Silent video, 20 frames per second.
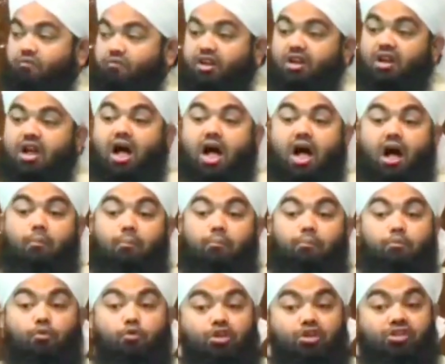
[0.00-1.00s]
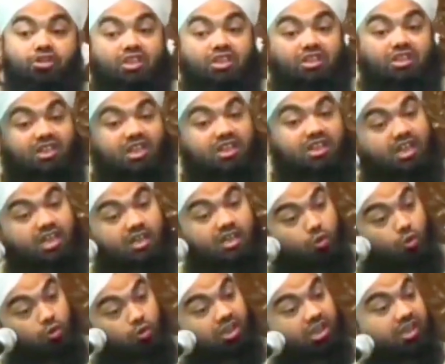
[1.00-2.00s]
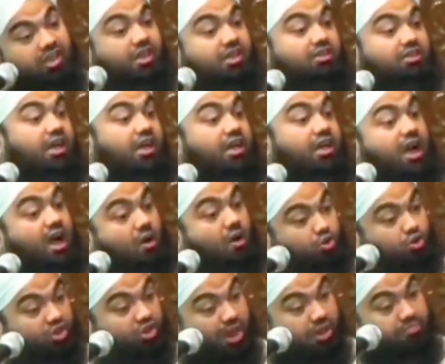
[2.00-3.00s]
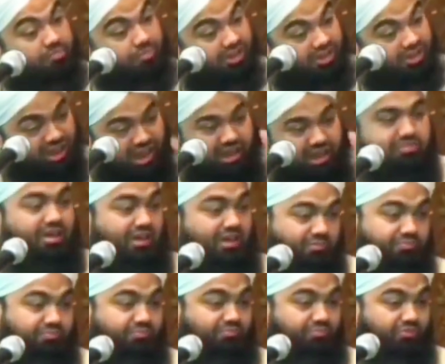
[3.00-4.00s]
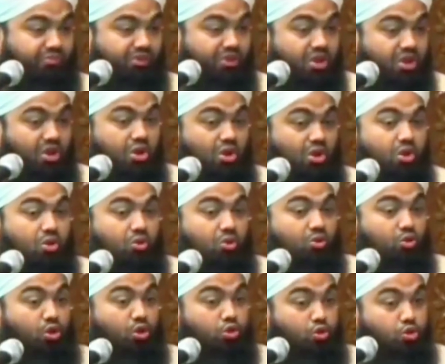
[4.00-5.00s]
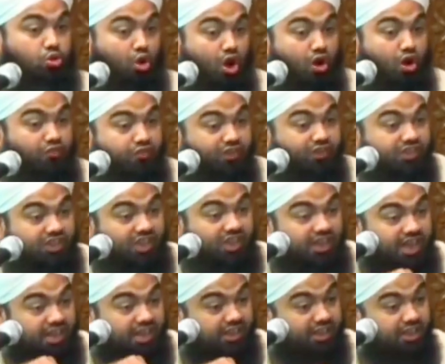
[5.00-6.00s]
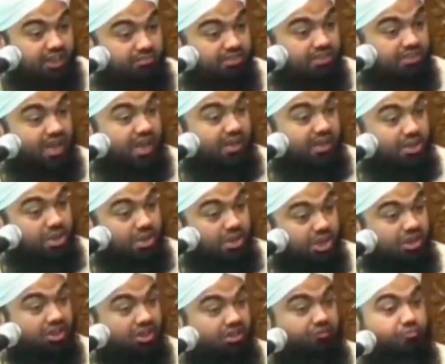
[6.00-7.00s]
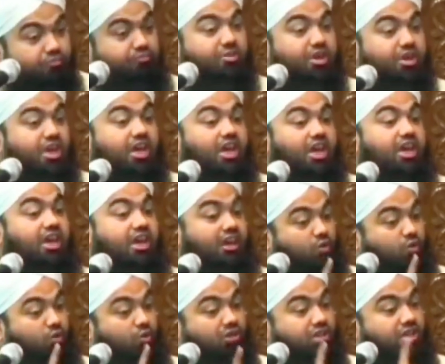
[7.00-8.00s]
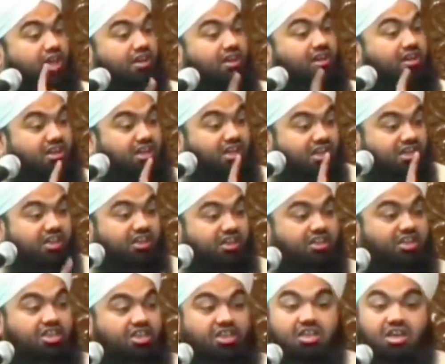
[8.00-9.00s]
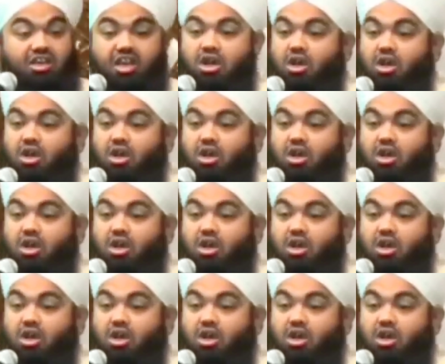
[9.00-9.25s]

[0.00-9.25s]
फिर अब पूरी जिंदगी रोज़े रखता रहा उसके बदले में तो जो फजीलत रमज़ान शरीफ में एक रोज़ा रखने की थी